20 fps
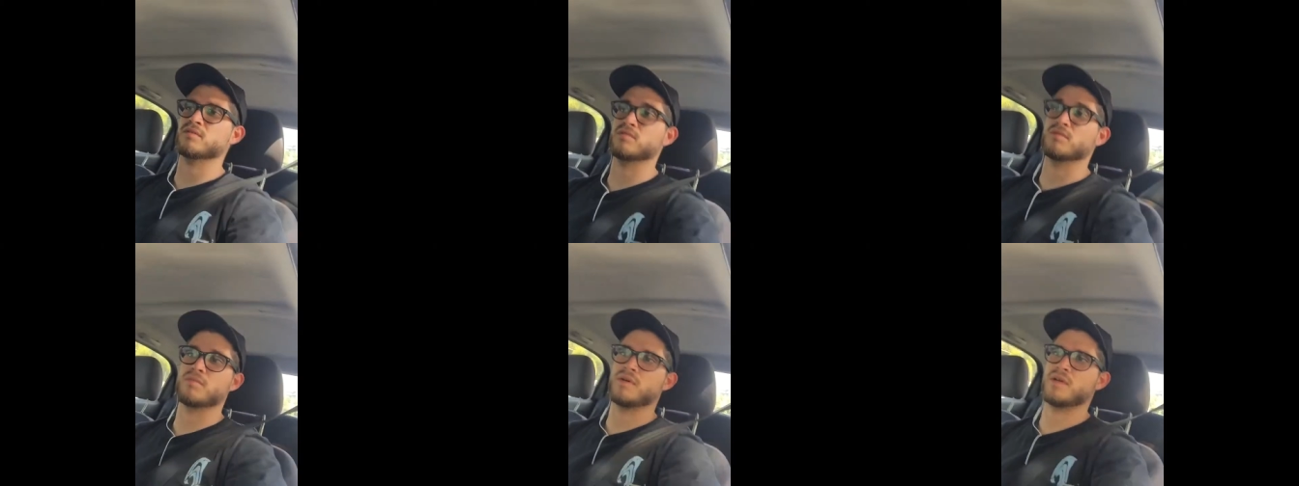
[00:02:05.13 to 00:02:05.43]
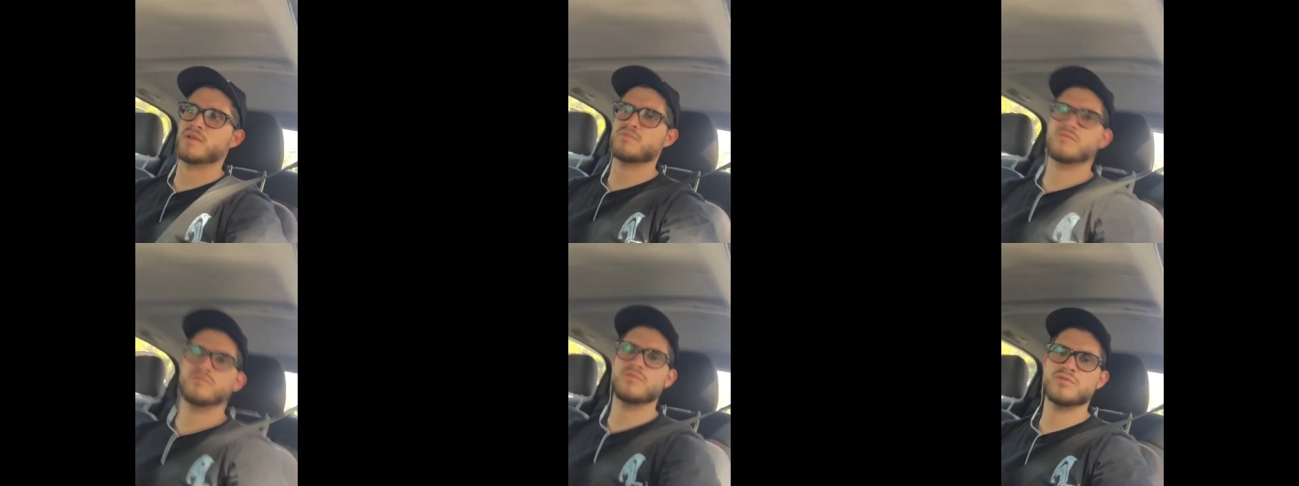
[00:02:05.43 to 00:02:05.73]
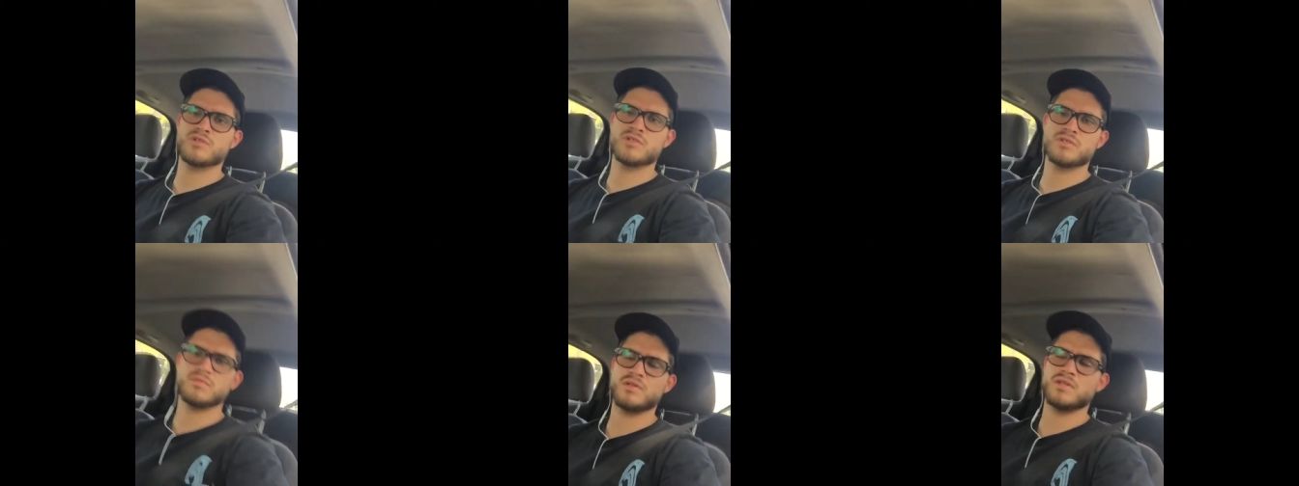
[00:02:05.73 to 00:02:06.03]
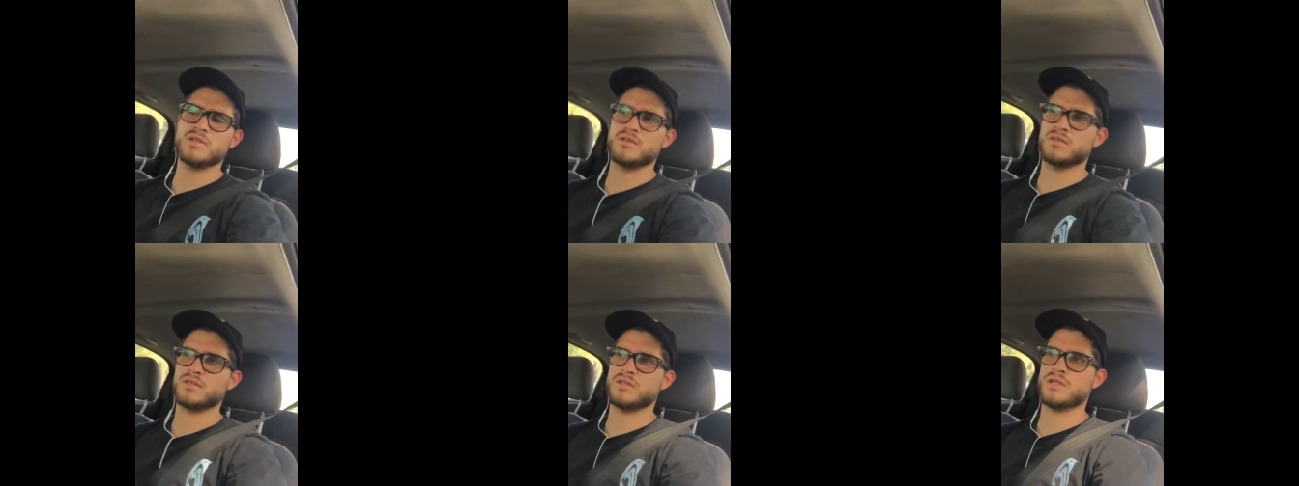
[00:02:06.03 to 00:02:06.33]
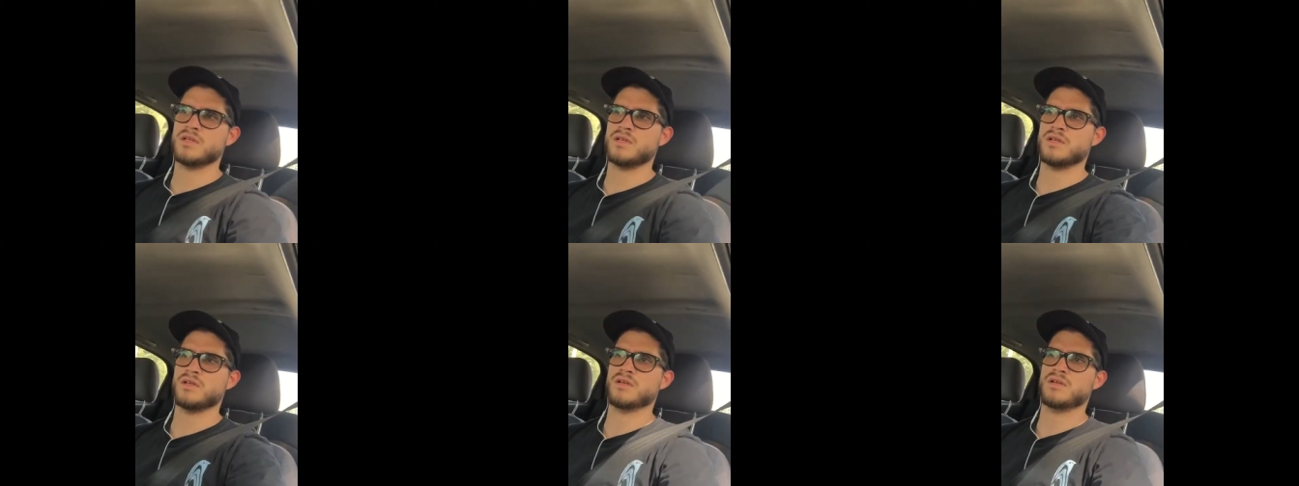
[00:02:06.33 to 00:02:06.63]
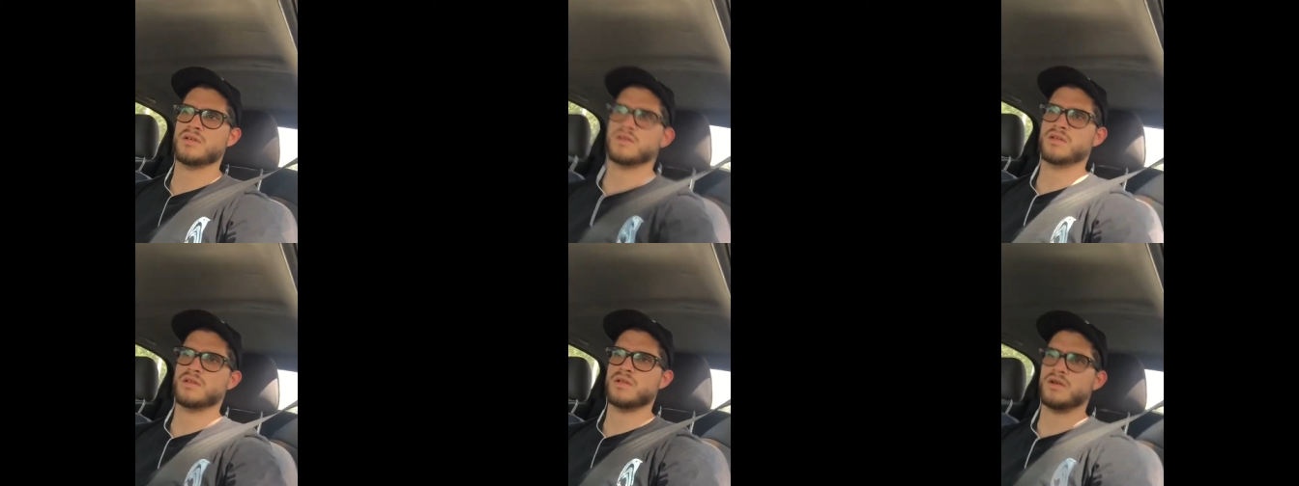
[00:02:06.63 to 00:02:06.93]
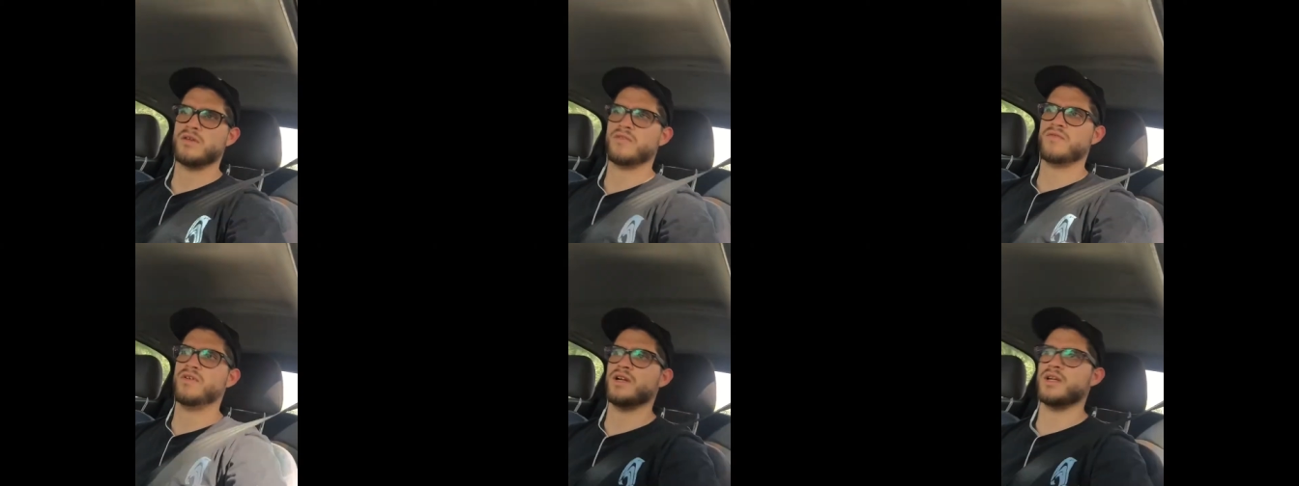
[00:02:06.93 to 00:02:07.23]
o ver muchos videos de,
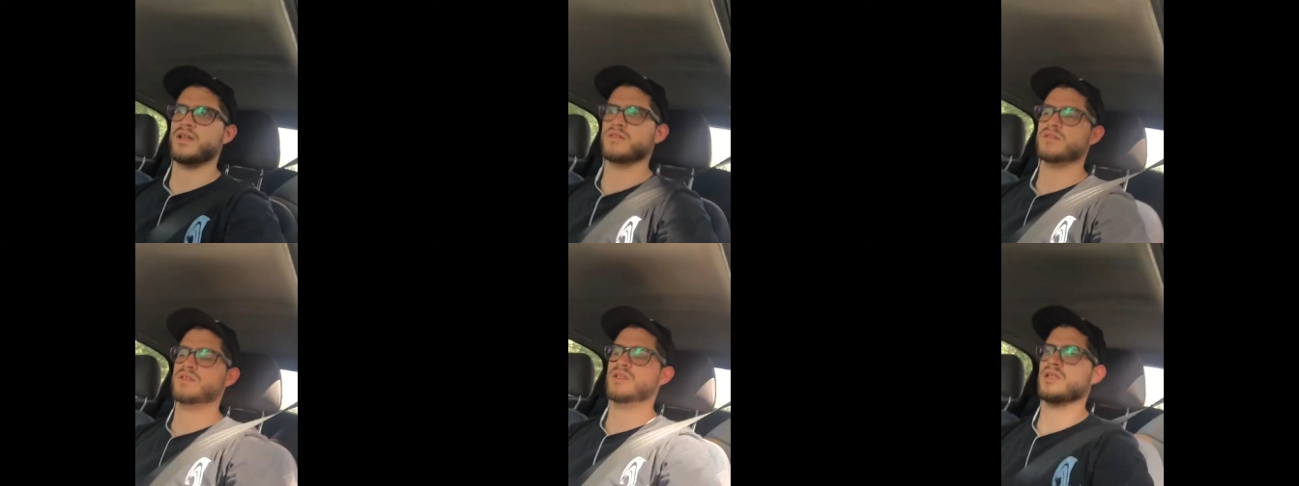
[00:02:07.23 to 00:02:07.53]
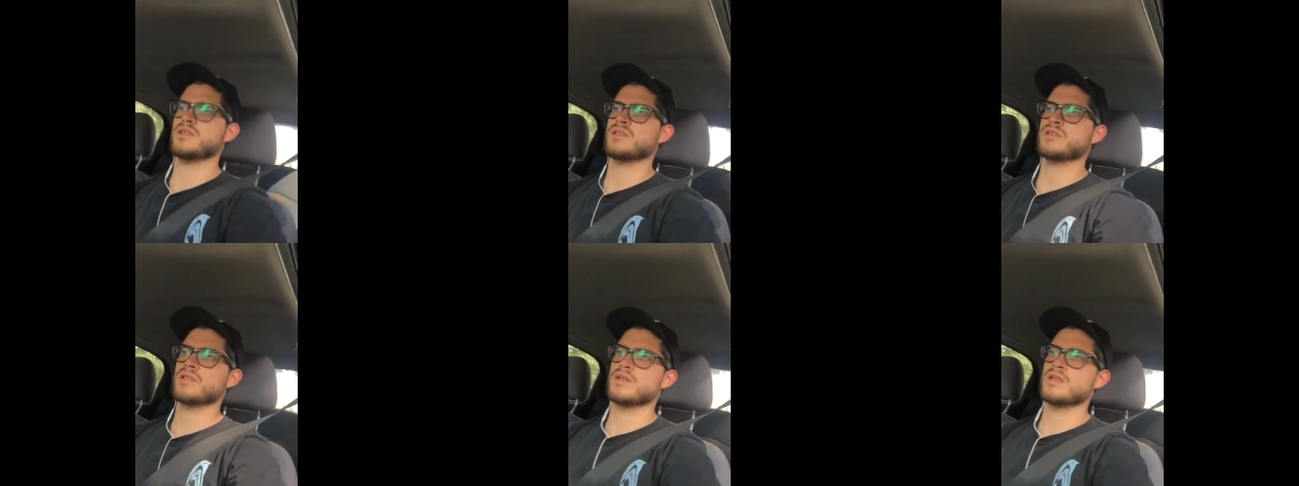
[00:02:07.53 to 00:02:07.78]
referencias